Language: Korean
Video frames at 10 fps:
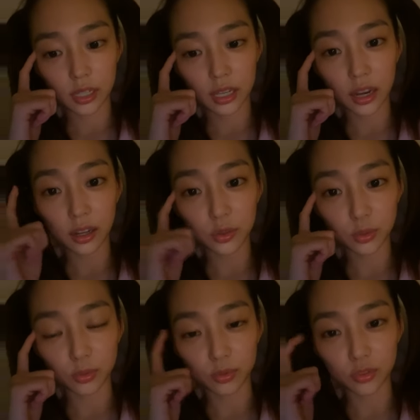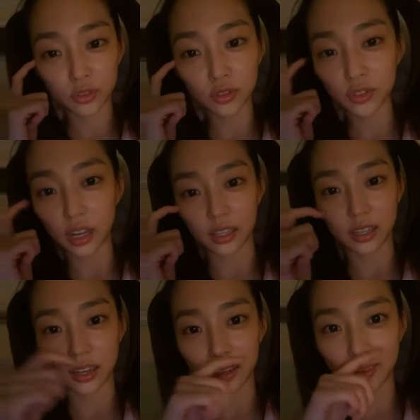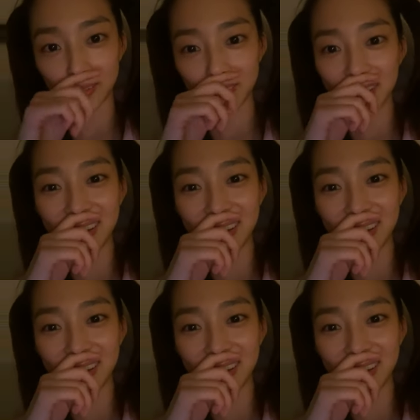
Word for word: 이 약간 좀 국룰 아닌가요?